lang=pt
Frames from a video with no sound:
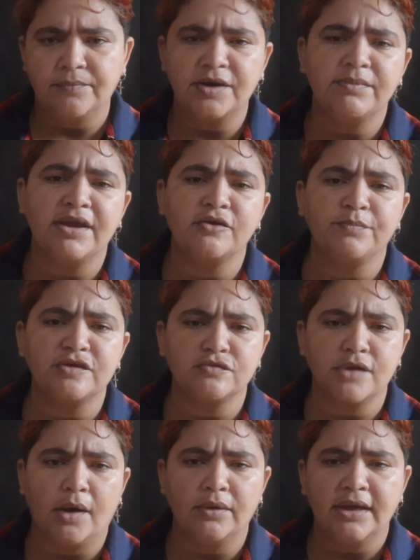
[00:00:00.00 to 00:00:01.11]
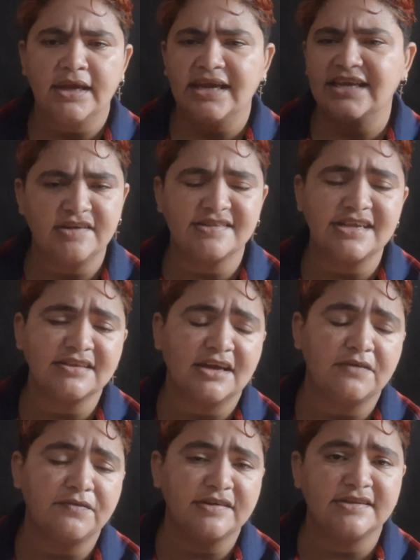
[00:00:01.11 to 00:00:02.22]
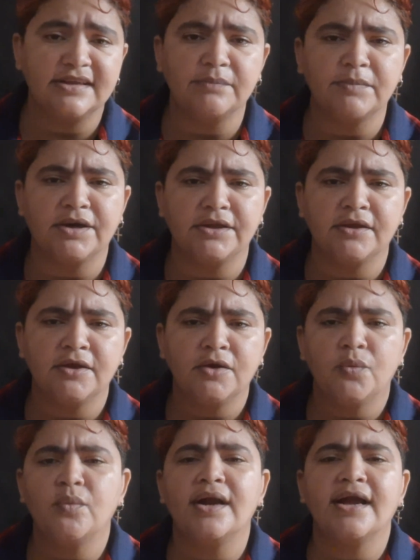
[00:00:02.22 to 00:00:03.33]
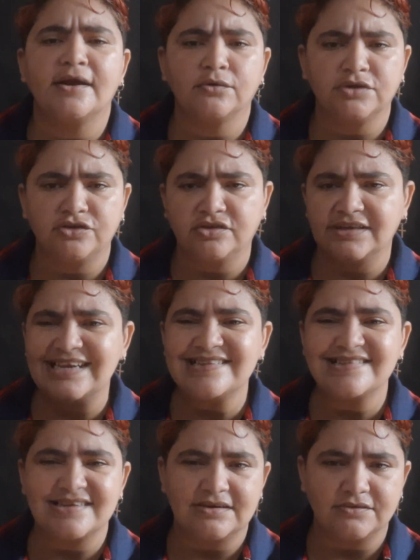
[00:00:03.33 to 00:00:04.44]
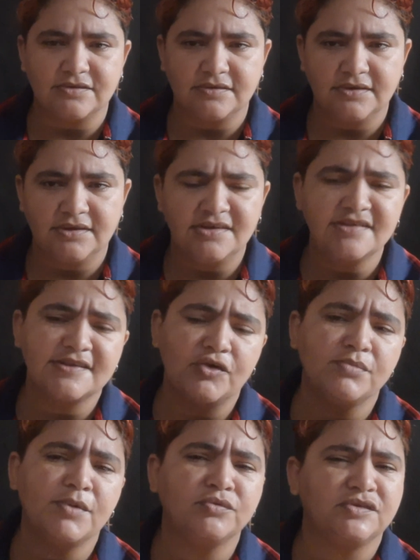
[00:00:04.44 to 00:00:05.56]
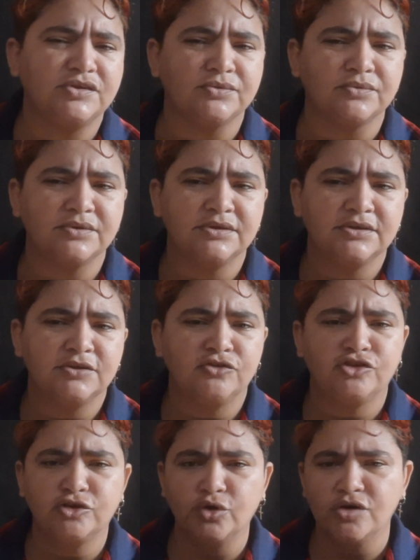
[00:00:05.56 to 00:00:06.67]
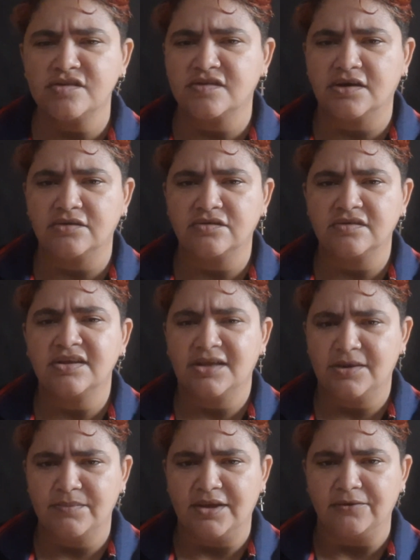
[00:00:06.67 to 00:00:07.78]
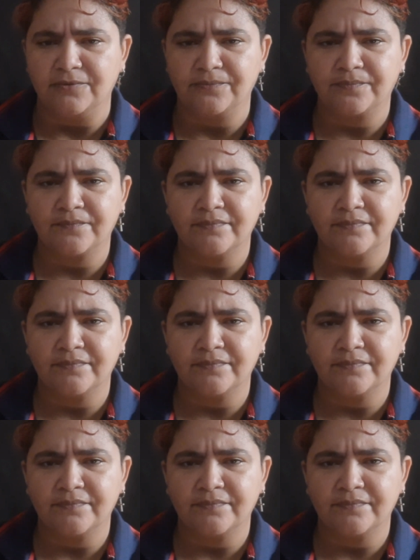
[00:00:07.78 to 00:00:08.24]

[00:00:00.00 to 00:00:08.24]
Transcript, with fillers: Primeiro, pessoal, eles tentaram afastar da mãe uma garota de 3 anos e seu irmãozinho, de 2 anos e meio.